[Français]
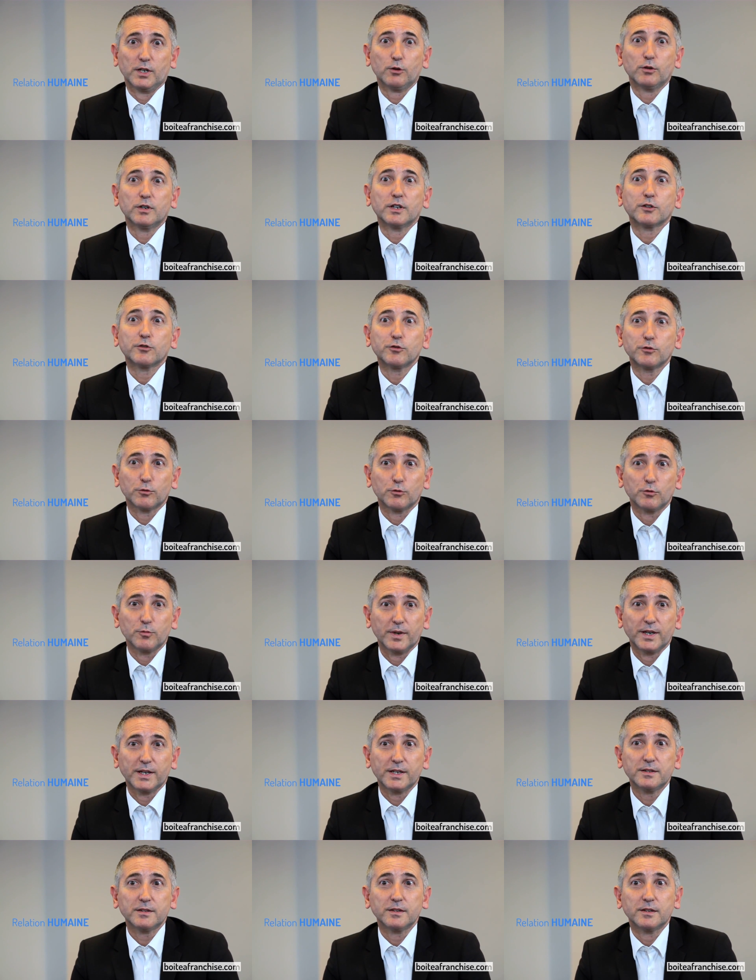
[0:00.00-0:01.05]
la relation
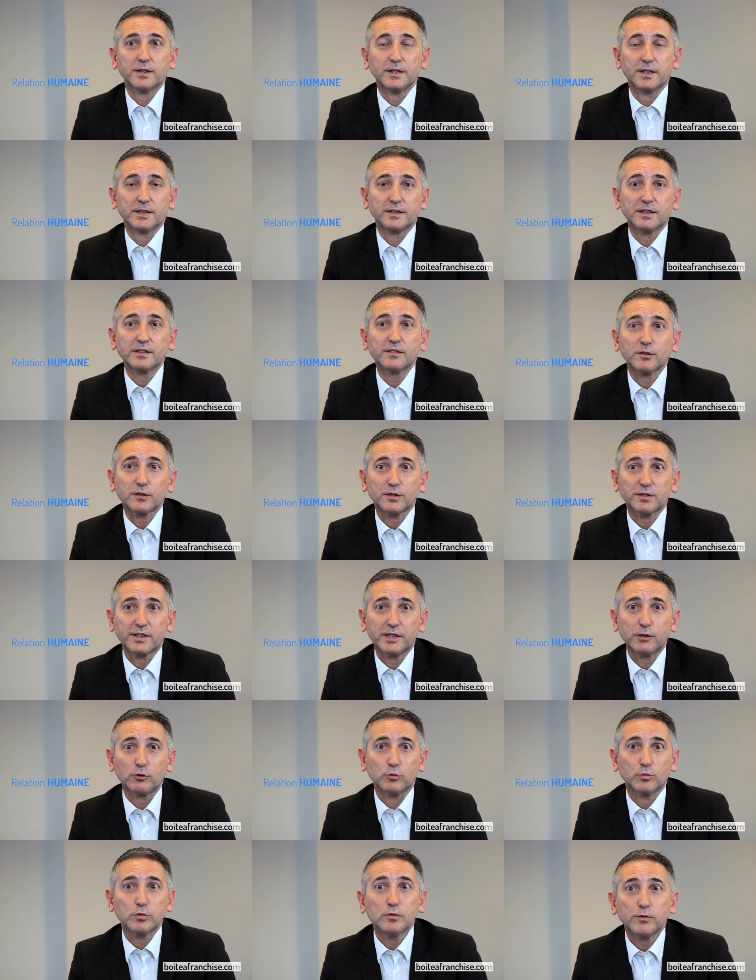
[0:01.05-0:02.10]
humaine est
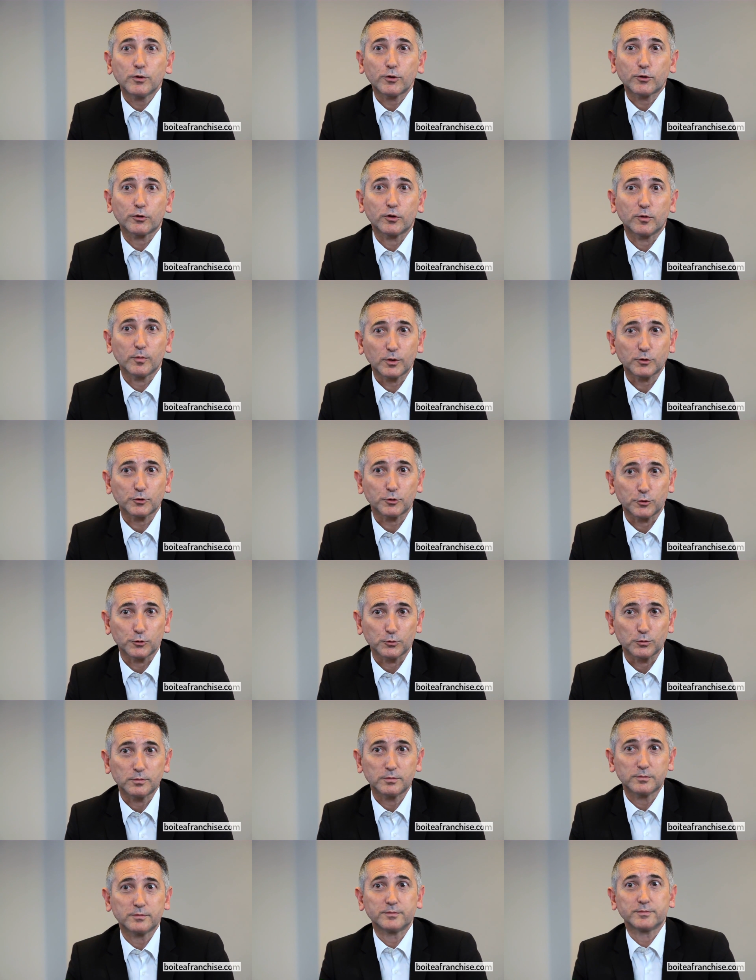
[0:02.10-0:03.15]
essentielle au bon fonctionnement entre
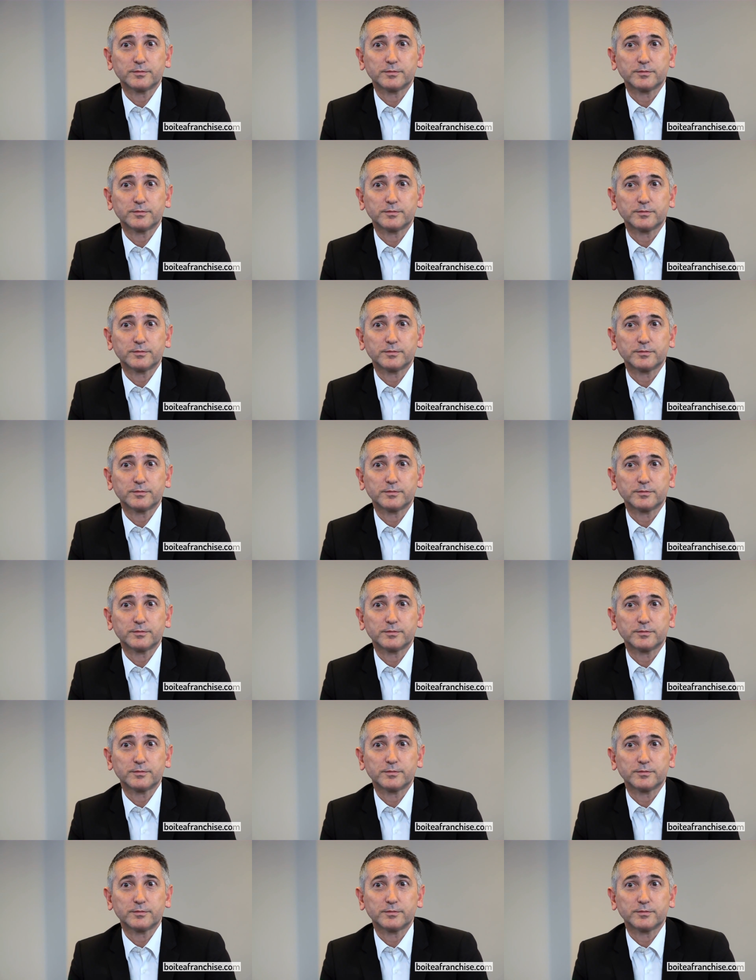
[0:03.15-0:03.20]
nous.